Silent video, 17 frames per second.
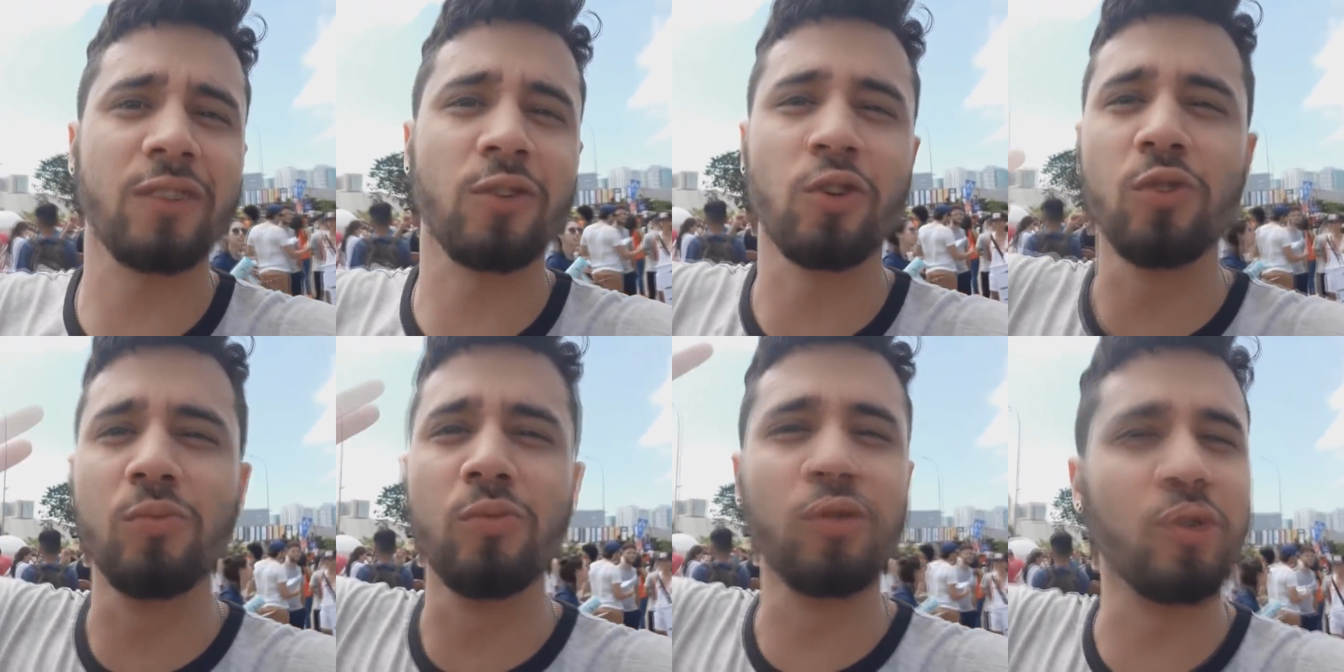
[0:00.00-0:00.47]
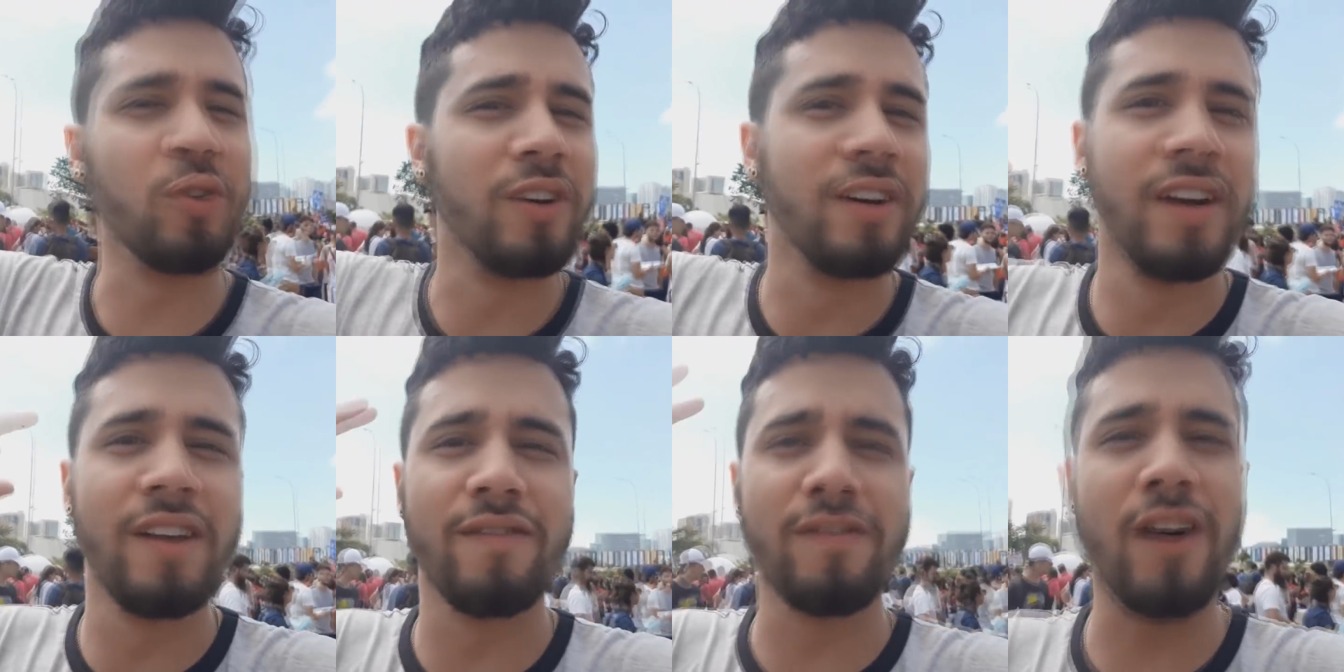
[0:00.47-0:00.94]
todo mundo
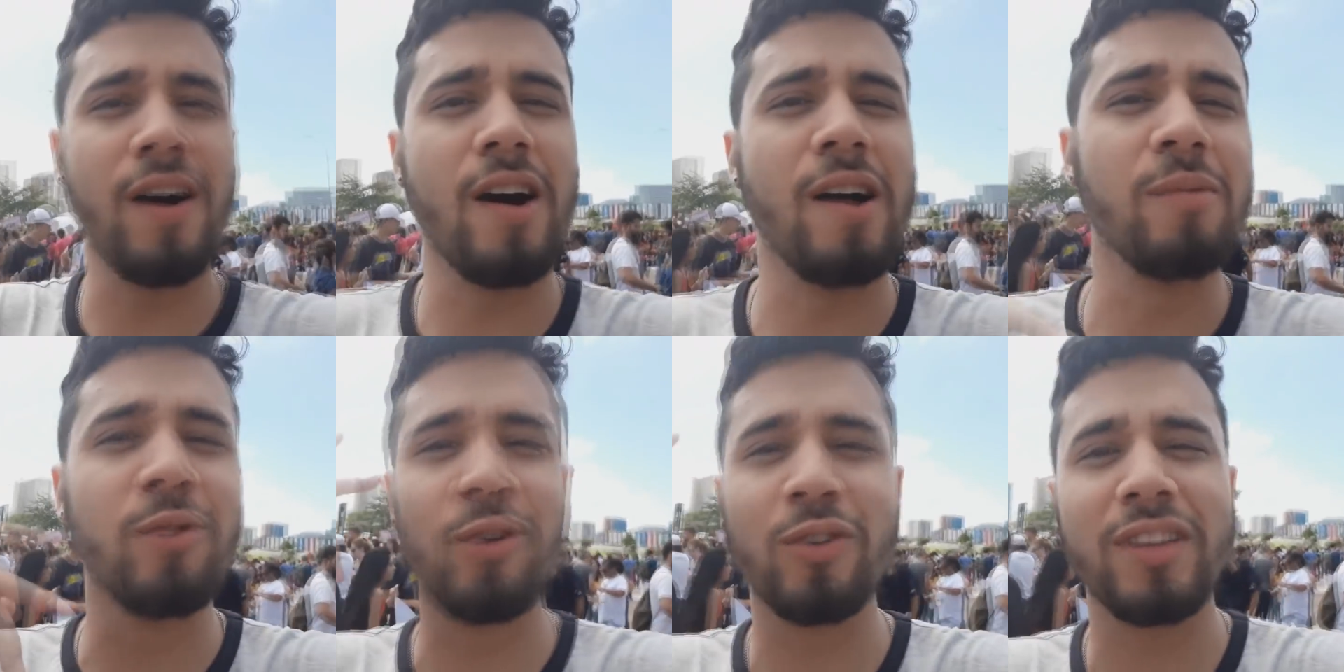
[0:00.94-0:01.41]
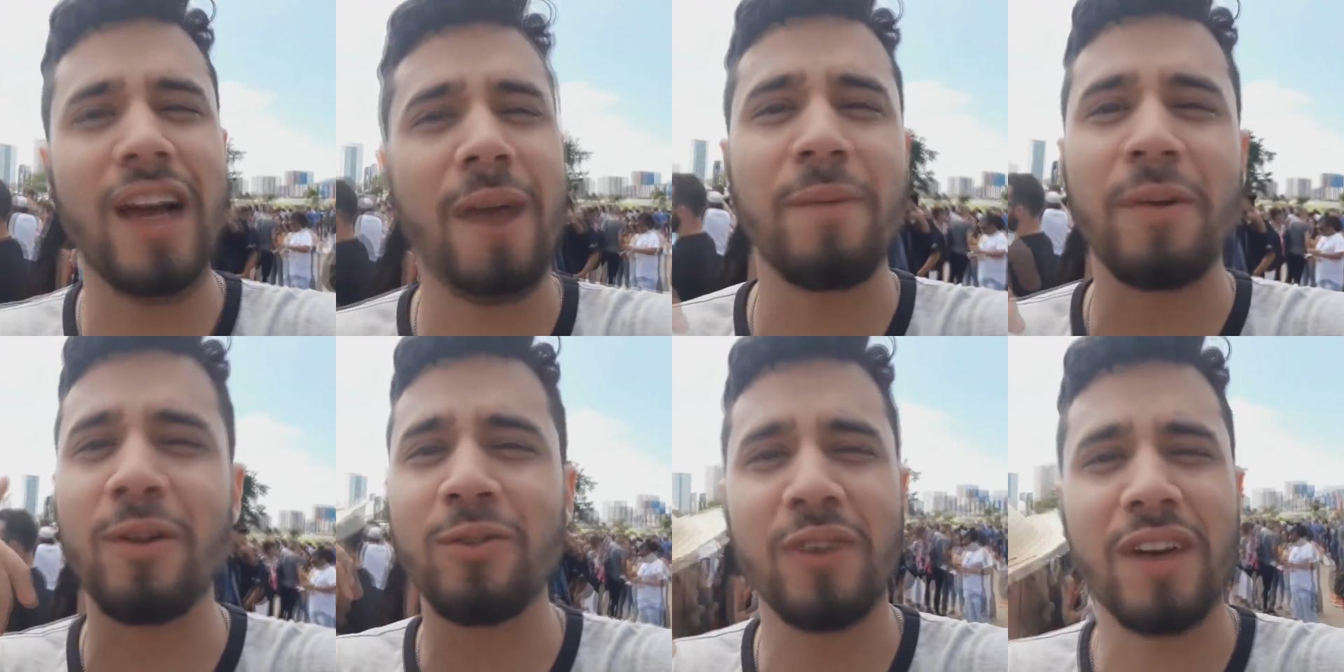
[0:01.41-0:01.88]
vamos lutar
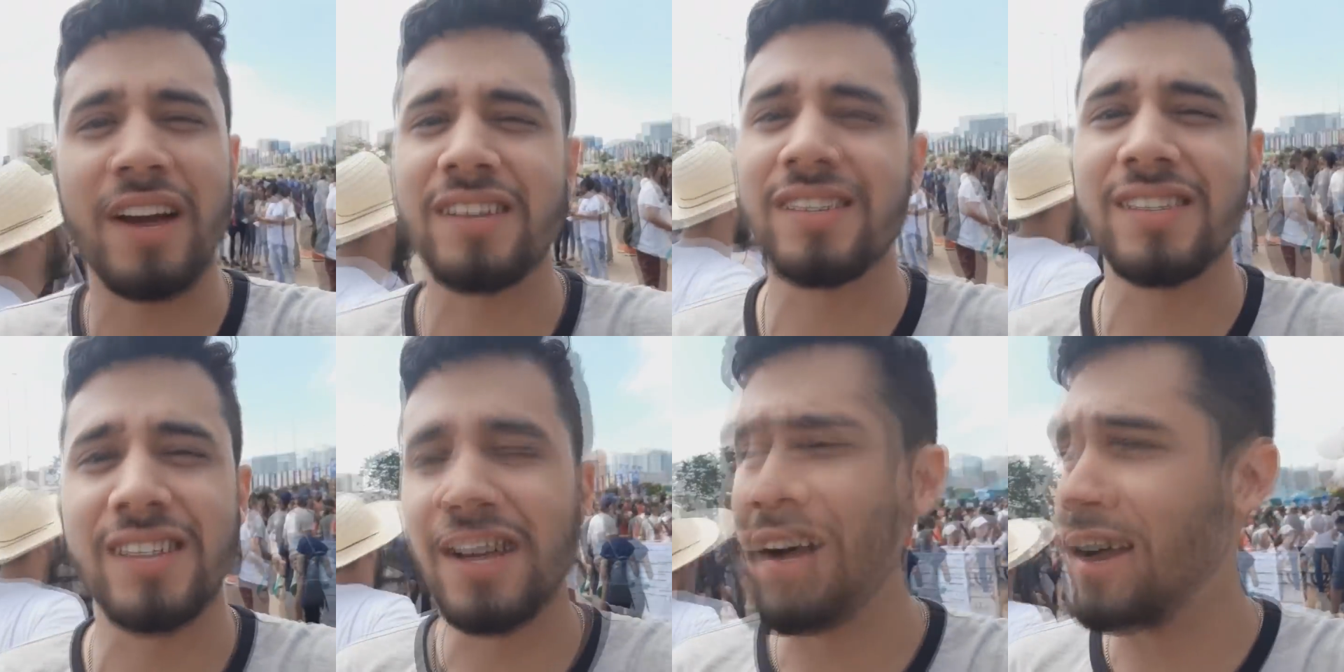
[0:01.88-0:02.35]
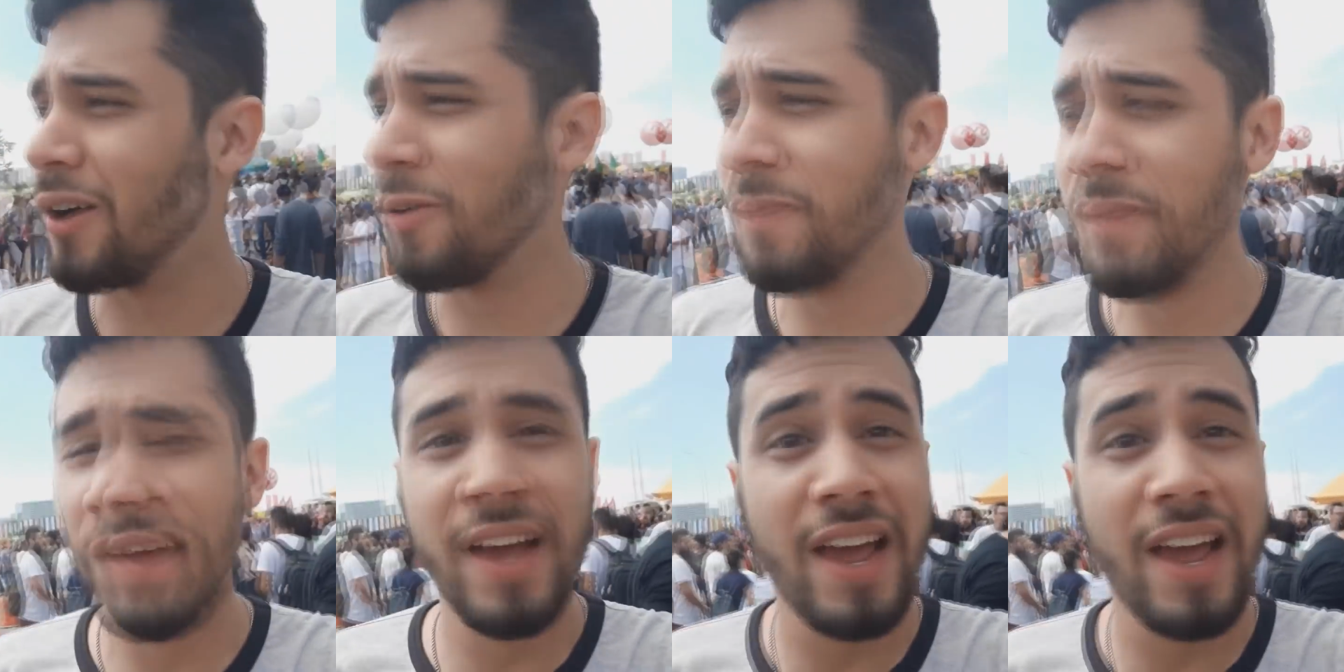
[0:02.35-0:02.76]
pela educação.